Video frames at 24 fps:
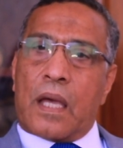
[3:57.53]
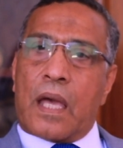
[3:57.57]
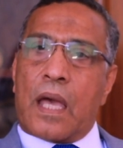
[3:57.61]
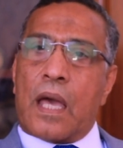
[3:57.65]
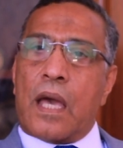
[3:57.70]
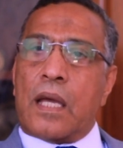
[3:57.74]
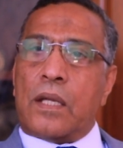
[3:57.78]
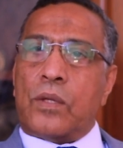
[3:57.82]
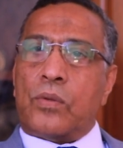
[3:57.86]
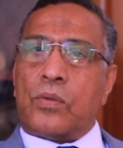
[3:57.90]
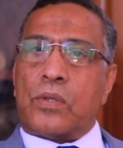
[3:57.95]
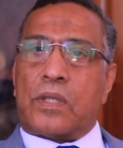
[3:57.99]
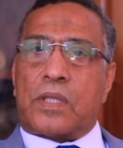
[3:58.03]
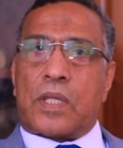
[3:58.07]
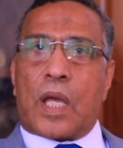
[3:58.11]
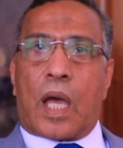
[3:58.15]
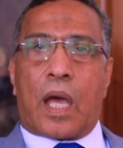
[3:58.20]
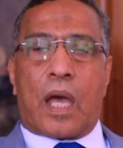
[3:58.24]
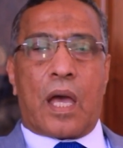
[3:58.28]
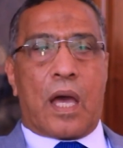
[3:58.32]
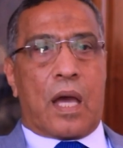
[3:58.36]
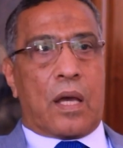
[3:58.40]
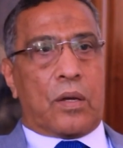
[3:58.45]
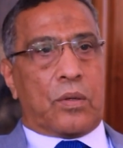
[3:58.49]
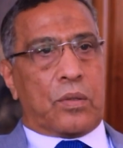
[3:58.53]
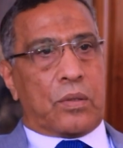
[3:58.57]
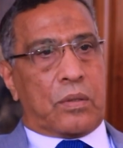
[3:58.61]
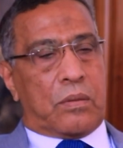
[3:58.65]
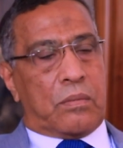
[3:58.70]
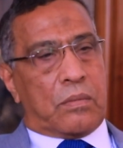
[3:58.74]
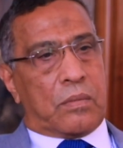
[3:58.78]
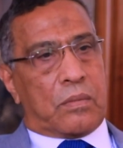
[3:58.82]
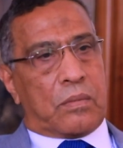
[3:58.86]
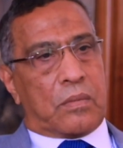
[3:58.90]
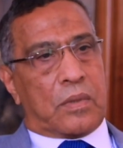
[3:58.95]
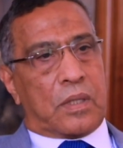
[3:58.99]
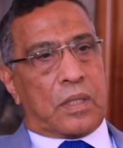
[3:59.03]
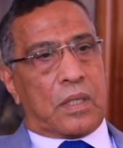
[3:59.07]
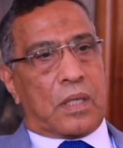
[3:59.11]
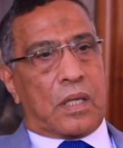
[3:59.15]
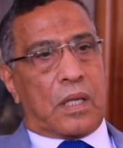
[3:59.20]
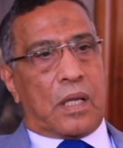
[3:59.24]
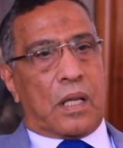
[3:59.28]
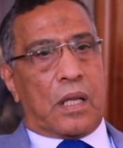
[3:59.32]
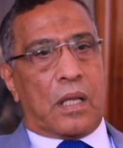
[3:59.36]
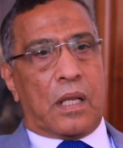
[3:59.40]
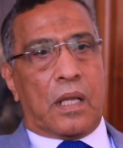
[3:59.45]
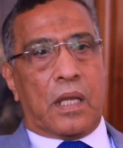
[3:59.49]
قانون التقاعد
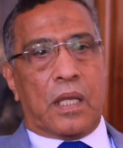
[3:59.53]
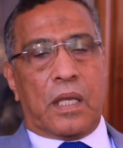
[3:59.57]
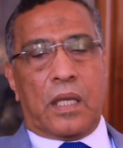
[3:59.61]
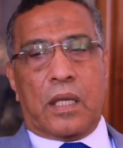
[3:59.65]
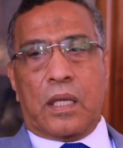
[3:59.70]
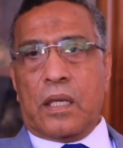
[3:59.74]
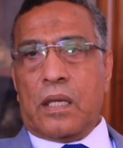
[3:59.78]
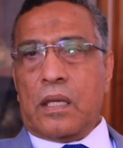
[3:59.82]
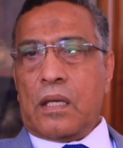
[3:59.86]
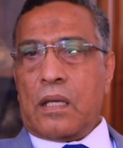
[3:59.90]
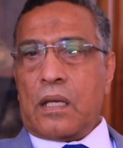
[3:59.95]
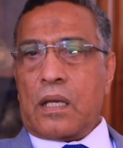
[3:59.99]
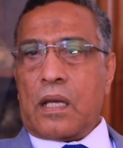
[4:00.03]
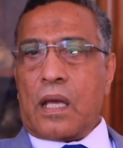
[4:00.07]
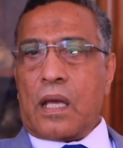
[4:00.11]
اللي